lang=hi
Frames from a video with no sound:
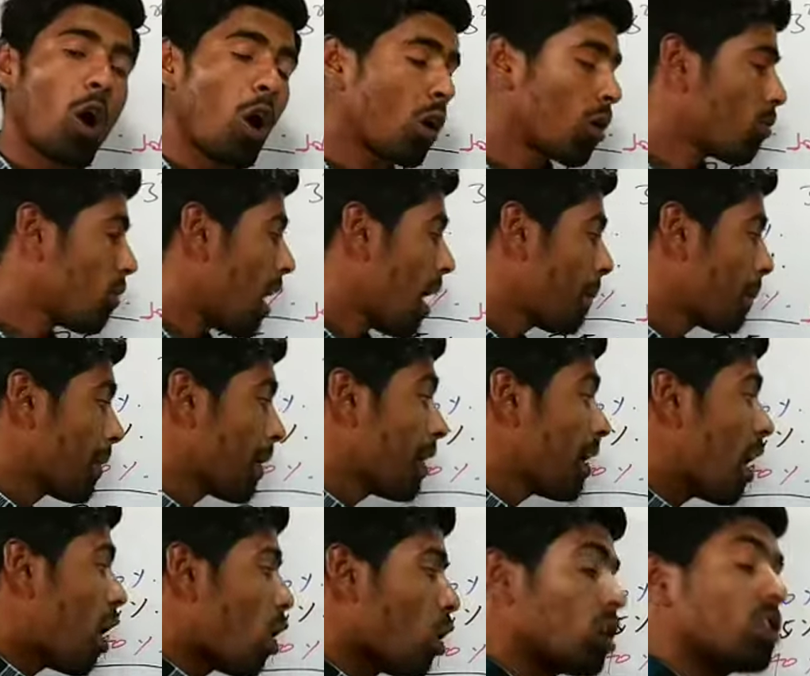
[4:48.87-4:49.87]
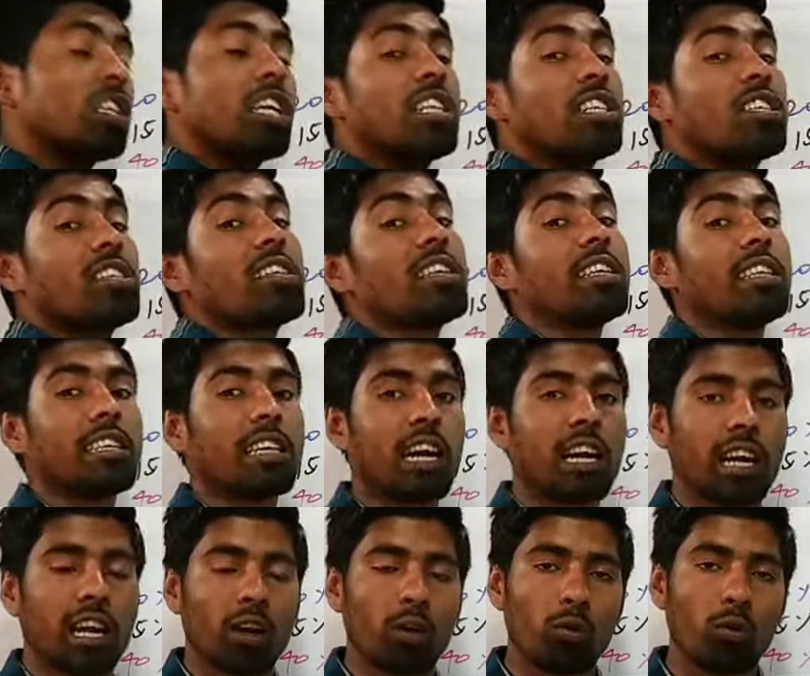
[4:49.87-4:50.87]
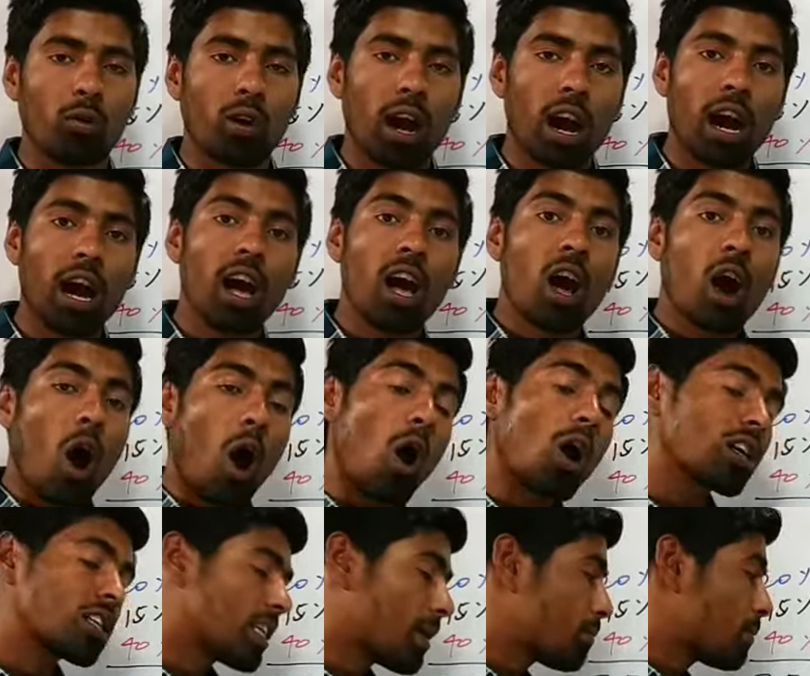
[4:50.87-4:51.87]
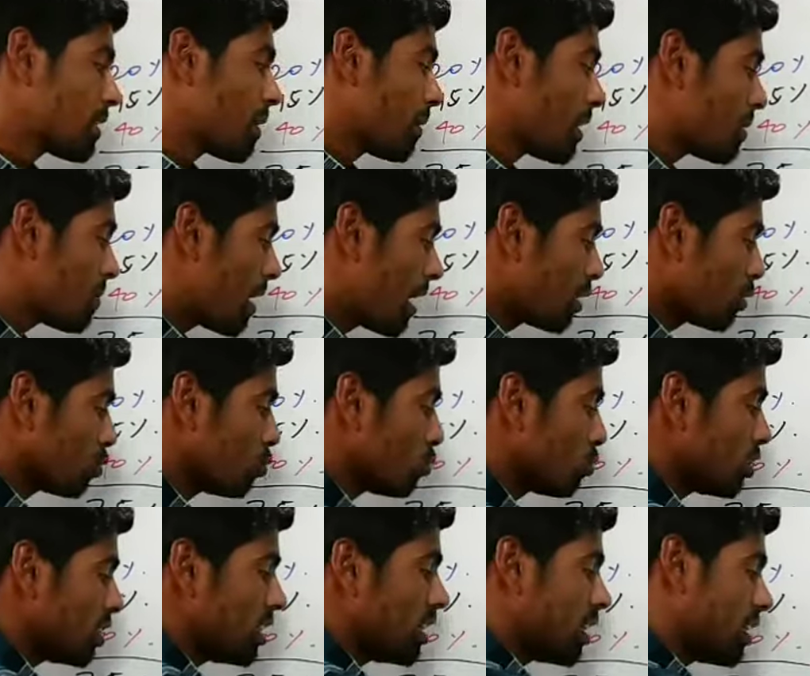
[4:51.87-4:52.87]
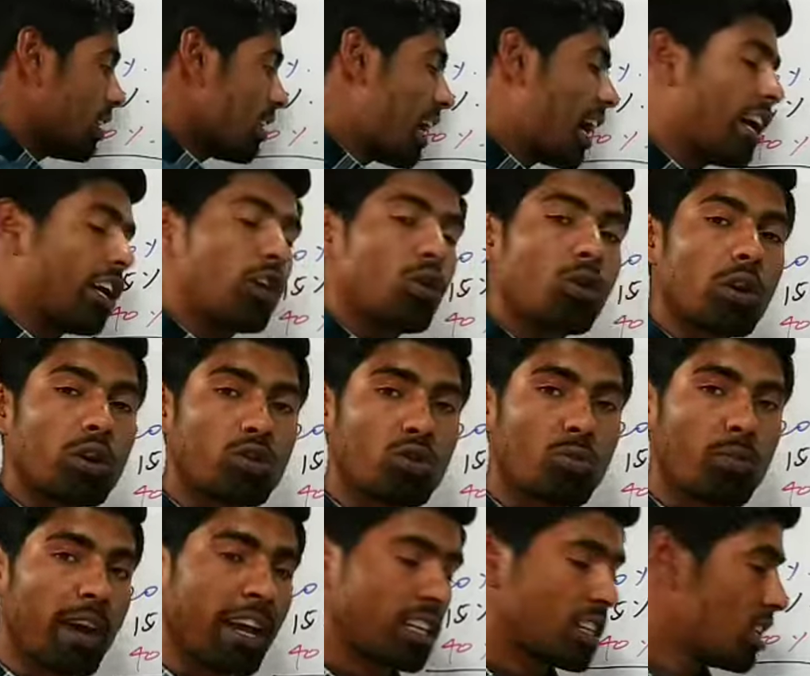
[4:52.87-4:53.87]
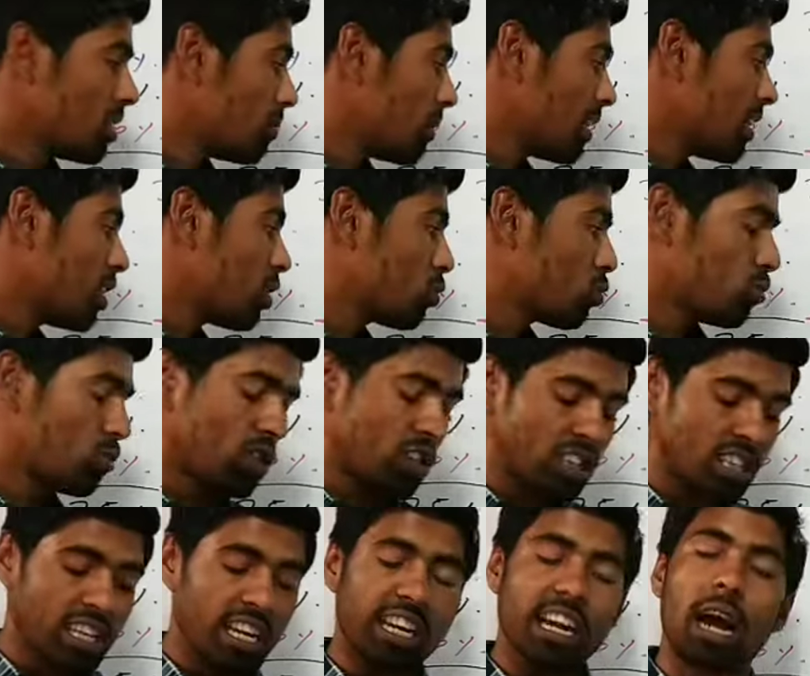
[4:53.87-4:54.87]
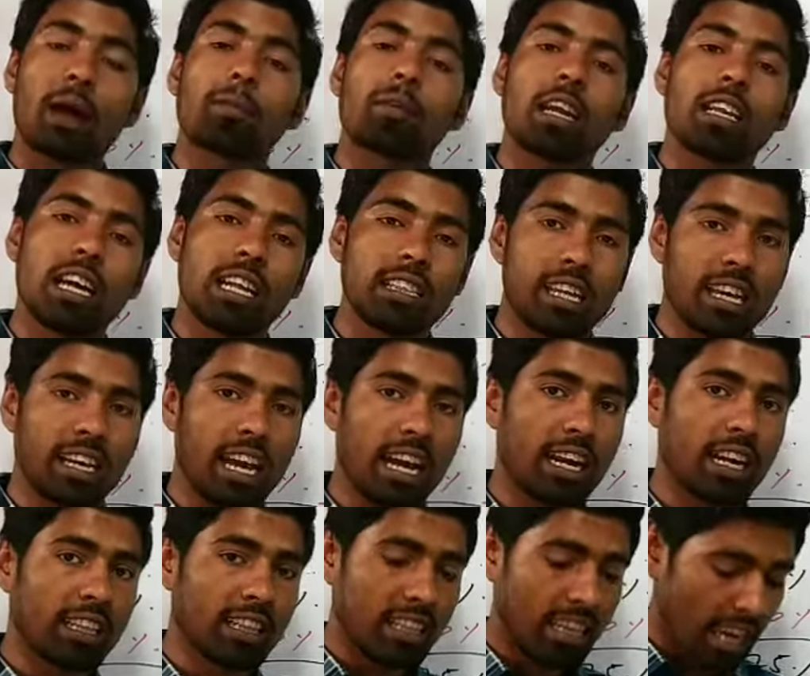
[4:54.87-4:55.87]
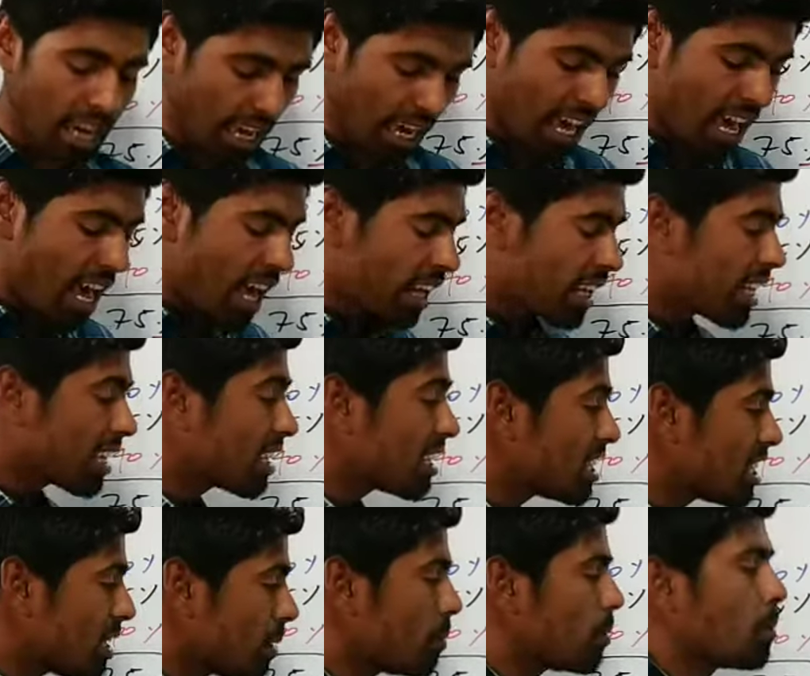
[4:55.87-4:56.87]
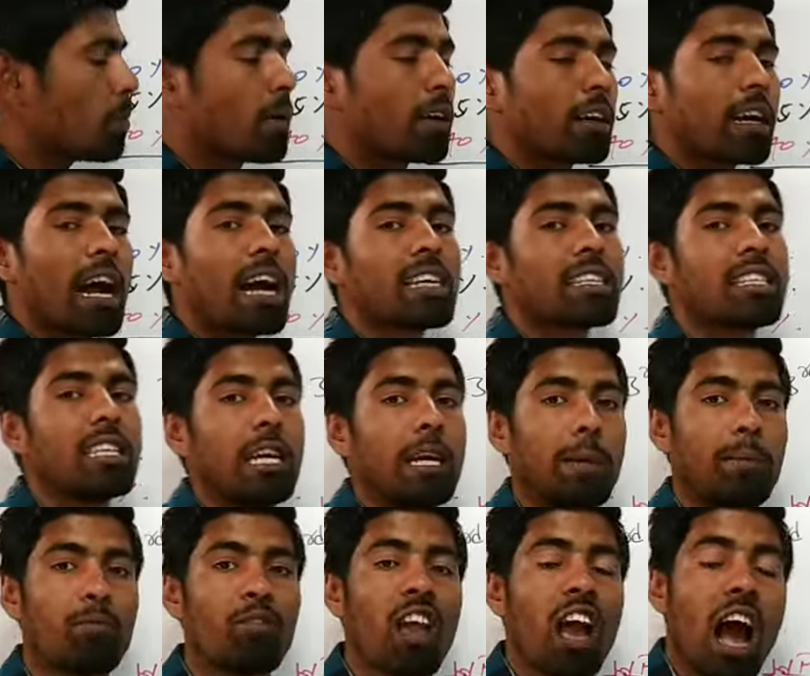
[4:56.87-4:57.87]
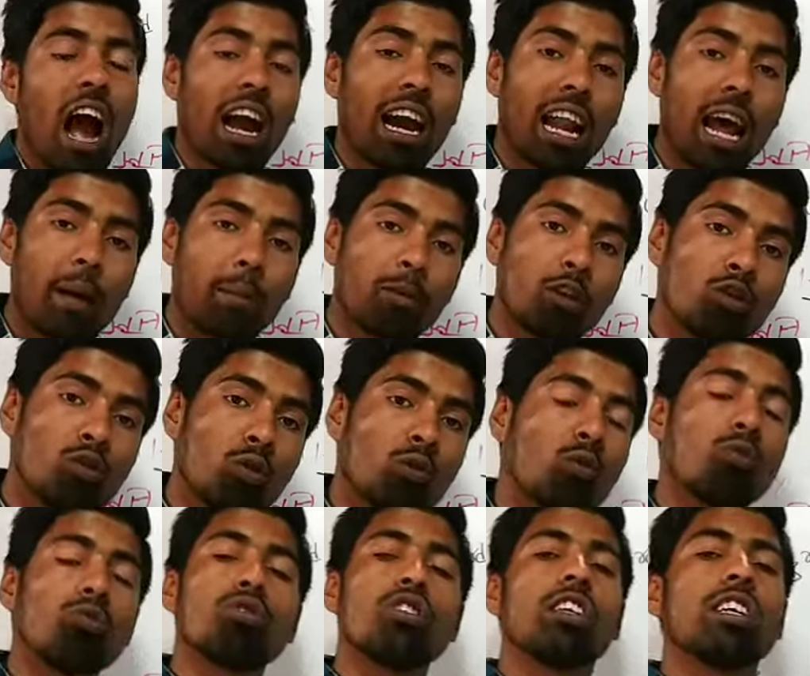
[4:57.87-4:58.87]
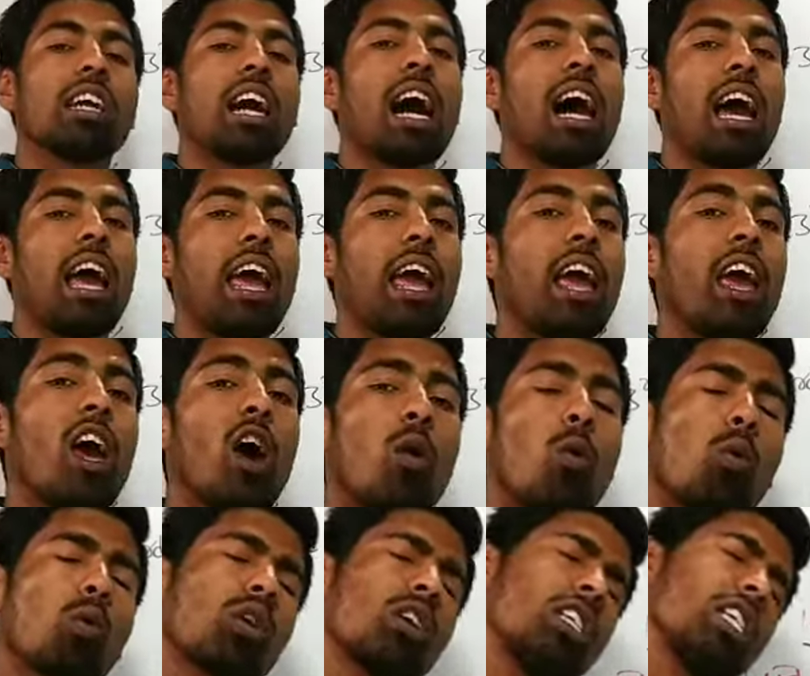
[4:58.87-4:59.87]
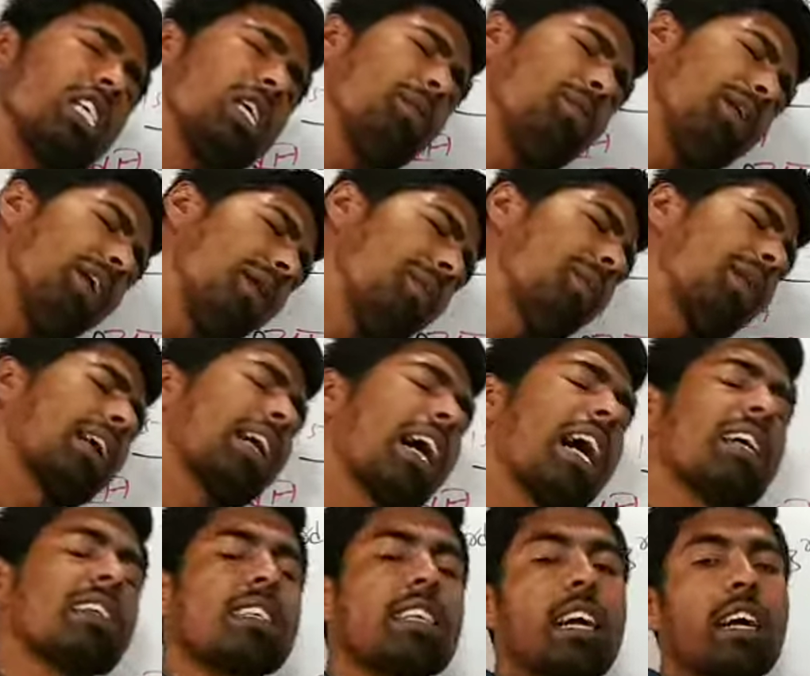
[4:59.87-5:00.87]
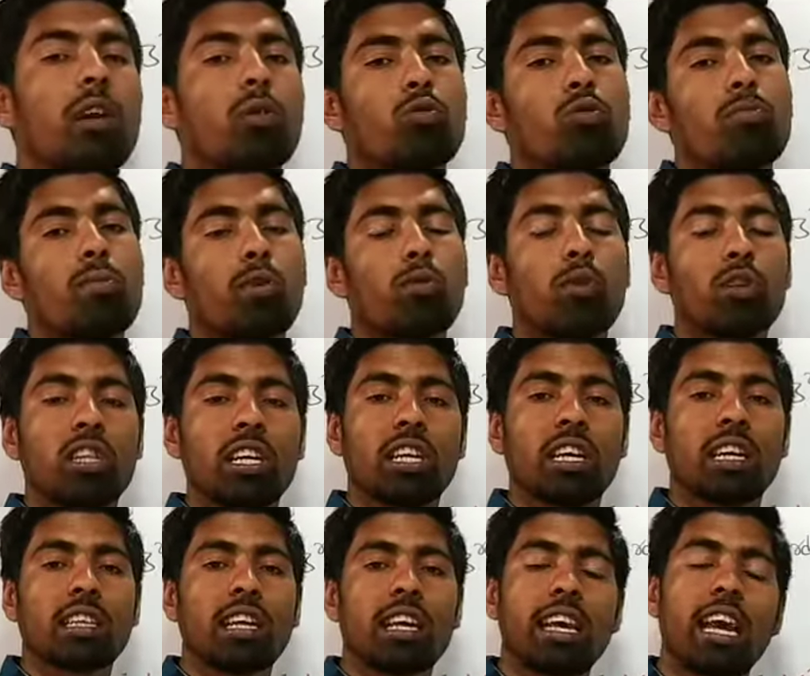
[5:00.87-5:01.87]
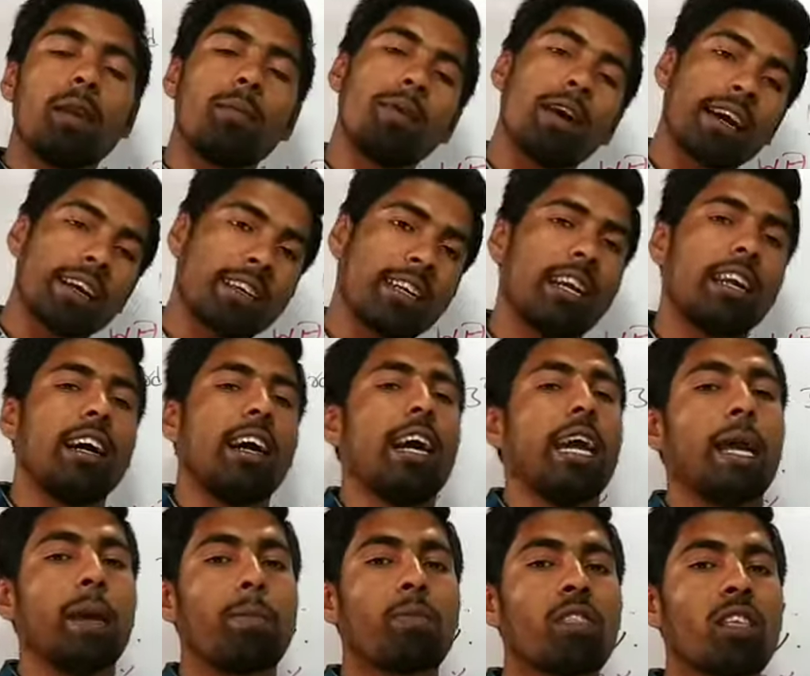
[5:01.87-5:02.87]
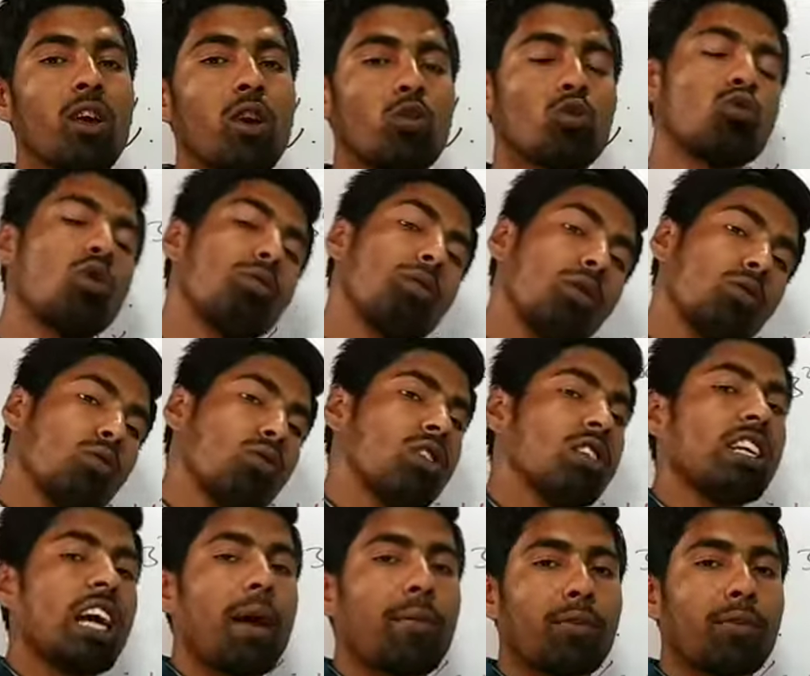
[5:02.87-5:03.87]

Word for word: और वहां पे और तेजी से टीकाकरण होगा और सबसे बड़ी बात टू डी डीआरडीओ की जो वैक्सीन बनी है टू डीजी ये काम क्या जानते हैं क्या करती है कि किसी भी प्रकार से अगर आपकी जो कोशिका है वो किसी भी प्रकार से अगर उसमें कोई दिक्कत है या इन्फेक्टेड है जो भी कोशिका